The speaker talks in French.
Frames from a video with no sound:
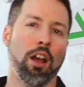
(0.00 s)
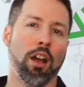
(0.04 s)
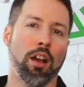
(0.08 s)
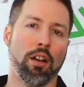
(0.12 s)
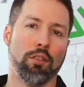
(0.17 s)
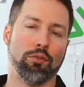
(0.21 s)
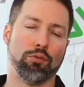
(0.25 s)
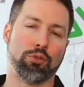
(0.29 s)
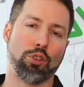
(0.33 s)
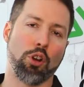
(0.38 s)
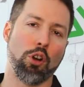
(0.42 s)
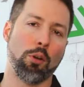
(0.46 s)

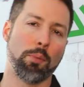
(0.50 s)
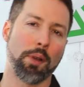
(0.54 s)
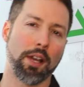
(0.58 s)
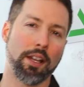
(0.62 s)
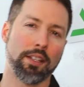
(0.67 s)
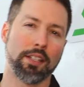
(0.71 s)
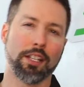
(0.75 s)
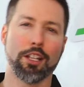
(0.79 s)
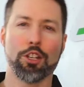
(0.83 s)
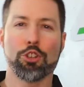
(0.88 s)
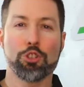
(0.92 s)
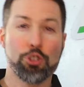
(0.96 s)
Vous
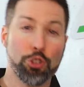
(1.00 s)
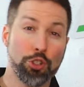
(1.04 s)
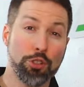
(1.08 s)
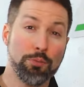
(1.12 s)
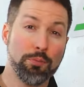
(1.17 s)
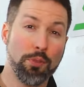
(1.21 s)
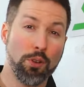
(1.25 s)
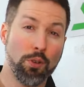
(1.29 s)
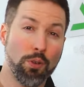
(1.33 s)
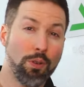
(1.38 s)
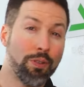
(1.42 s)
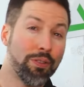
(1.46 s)
comprendrez le jeu de
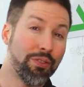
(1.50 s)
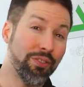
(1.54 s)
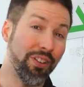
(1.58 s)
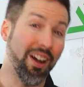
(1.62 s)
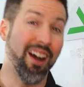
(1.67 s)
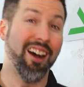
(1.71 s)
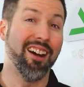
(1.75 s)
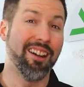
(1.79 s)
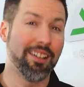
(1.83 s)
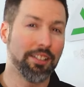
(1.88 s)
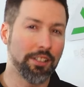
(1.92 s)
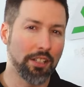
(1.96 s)
mots,
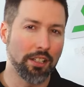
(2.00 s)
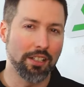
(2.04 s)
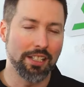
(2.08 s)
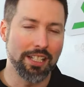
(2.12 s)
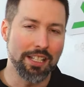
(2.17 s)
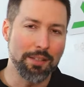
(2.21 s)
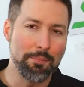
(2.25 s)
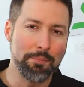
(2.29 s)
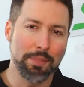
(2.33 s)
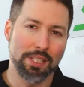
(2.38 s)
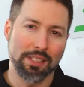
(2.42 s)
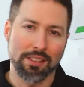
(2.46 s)
fendre
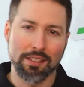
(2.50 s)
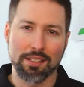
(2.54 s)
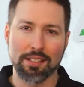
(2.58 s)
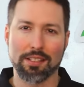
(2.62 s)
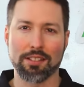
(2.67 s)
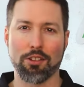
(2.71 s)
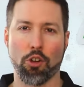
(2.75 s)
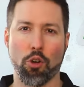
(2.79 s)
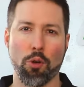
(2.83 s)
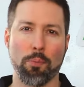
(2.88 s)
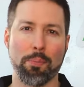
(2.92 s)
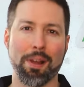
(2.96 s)
les mythes.
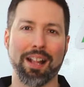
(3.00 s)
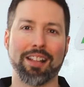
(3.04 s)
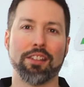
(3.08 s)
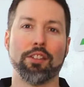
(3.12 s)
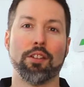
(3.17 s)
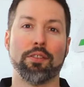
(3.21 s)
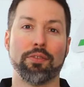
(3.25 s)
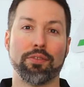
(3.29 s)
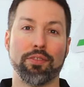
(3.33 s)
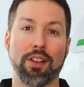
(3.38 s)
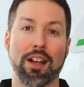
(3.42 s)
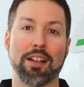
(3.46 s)
On parle de
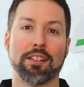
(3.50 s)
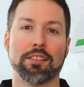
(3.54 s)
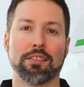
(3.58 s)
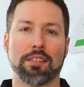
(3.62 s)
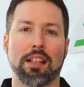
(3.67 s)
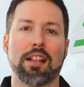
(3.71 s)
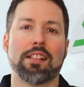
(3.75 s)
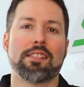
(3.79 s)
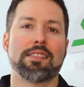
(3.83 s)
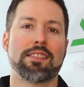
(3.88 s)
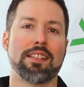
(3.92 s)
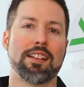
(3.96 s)
fendre
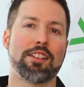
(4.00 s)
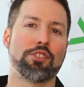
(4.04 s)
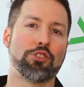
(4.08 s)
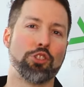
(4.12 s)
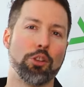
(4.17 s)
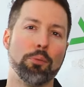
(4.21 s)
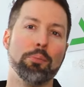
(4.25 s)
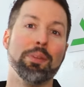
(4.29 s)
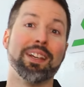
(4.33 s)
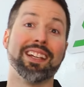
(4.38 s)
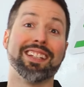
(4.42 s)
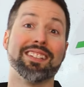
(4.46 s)
dans le sens de
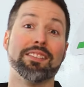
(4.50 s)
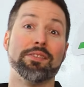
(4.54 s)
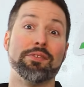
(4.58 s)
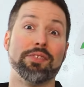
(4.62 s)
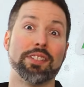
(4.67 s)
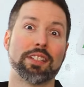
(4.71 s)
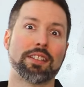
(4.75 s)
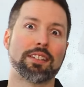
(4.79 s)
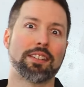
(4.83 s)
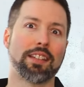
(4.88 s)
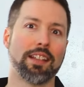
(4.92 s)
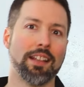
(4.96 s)
bris
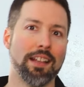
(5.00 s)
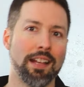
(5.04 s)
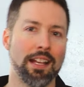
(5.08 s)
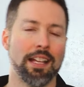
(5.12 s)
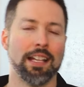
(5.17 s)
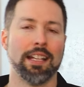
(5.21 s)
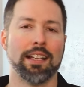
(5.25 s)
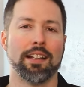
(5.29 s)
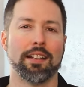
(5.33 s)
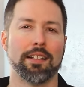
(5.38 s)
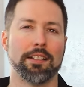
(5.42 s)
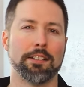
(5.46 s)
vite.
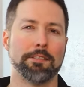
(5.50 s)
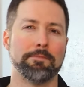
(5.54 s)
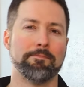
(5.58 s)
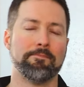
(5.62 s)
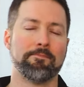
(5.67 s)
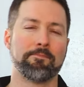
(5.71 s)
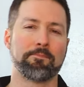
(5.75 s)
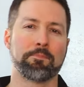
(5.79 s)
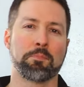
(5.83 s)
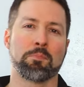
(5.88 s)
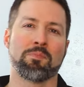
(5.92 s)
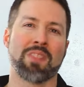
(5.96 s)

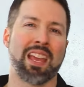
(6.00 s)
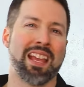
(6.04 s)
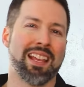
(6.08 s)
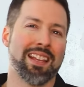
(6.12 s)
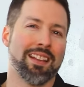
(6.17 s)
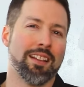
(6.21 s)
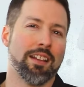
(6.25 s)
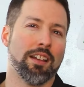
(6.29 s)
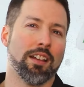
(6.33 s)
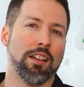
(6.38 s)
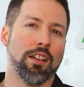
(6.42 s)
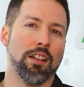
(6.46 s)
Euh,
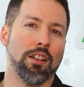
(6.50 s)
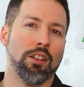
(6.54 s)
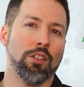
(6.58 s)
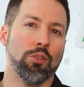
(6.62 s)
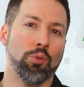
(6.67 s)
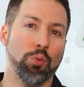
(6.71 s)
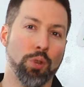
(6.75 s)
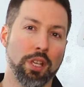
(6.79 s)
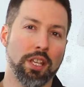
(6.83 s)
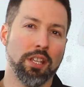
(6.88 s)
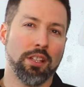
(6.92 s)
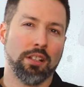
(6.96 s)

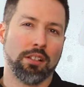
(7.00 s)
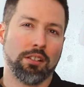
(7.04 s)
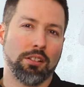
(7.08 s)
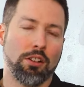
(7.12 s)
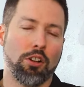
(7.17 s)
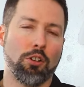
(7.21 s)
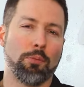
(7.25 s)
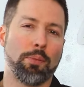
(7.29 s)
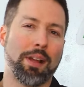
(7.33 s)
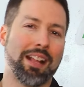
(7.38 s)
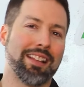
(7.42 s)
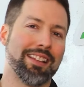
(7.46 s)
oui, là,
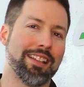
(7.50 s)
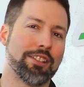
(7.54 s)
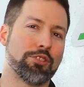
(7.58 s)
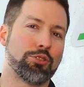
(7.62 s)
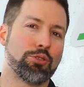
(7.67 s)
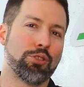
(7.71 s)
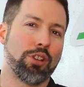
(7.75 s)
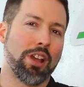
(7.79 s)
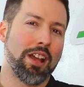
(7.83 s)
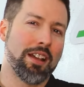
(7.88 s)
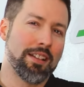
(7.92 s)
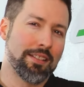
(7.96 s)
on parle
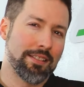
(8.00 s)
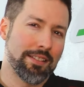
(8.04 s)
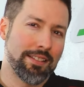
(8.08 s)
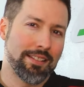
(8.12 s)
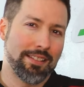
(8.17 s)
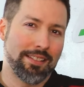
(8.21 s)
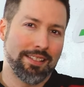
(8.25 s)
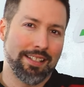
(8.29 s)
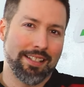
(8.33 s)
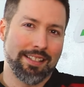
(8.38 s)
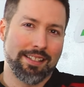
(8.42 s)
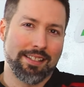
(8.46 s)
d'assurance,
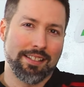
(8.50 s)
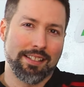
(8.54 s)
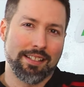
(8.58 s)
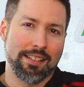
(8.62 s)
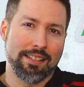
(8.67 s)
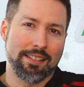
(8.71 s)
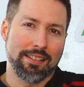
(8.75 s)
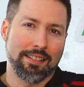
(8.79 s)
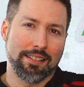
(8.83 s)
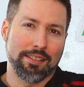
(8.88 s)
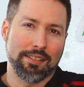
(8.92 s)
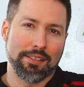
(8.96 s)

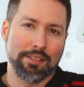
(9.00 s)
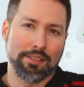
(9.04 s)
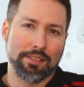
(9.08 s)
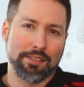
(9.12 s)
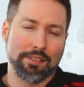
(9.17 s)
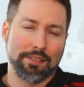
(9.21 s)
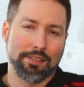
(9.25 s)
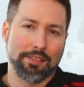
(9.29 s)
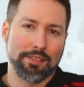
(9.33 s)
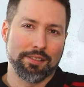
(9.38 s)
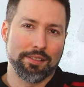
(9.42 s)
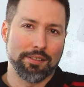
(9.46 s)
c'est-à-dire,
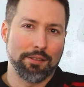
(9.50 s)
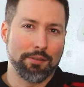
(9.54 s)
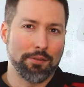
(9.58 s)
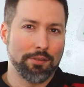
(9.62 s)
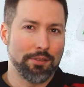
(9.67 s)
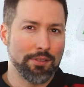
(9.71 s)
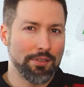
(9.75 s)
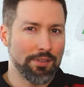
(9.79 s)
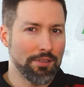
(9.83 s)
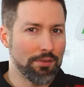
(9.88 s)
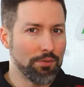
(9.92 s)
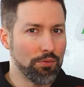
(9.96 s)

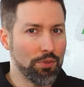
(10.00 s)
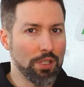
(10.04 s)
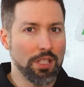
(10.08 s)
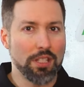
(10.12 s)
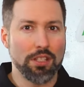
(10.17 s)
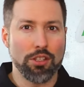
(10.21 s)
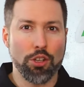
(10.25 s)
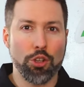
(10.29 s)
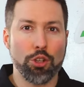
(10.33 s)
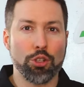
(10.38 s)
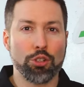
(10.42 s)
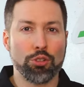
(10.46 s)
euh, oui,
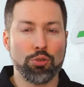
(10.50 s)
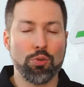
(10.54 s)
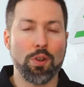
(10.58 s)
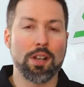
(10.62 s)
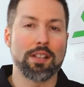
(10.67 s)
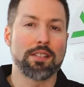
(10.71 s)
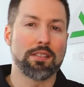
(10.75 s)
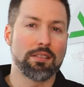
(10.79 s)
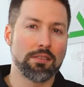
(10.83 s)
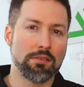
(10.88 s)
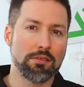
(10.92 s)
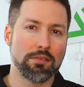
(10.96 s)
il y a un coût à
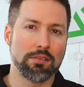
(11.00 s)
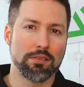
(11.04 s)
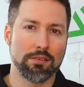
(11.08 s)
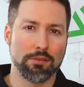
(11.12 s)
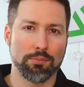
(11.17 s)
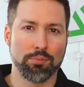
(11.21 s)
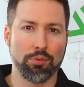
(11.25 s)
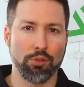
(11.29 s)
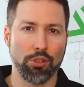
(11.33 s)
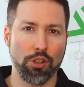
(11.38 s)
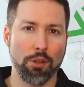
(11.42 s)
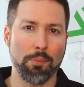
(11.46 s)
ça
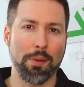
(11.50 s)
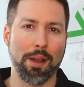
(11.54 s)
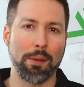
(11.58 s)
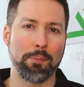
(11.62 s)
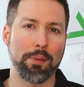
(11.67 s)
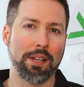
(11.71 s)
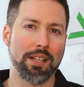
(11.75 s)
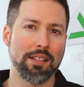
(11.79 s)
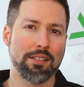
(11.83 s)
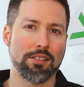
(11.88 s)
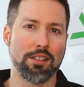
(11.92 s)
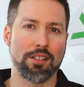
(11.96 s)
pour le
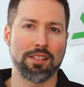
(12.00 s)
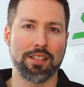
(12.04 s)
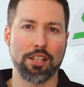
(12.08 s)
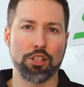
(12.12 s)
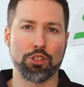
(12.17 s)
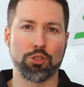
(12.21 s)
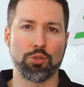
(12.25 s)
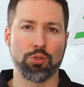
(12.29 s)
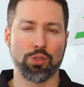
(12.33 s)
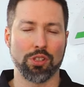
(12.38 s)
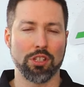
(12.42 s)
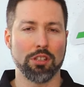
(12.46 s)
pare-brise de
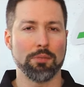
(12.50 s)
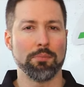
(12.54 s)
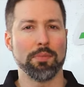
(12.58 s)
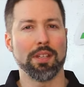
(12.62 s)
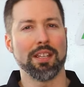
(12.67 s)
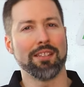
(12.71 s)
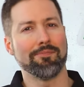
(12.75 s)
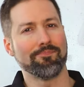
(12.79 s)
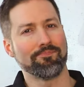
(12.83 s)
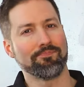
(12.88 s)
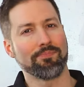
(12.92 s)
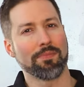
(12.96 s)
s'assurer,
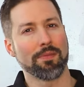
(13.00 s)
mais